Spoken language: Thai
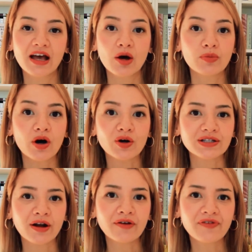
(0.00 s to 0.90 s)
พอคอนซา
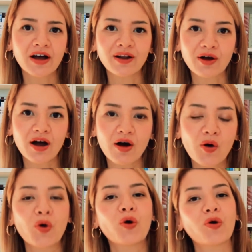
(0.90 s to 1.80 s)
ร่าฟังแล้วก็โอ้
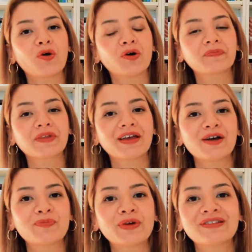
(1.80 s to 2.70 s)
โห
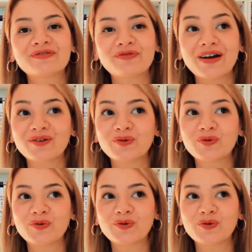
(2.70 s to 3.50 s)
มันฟังดู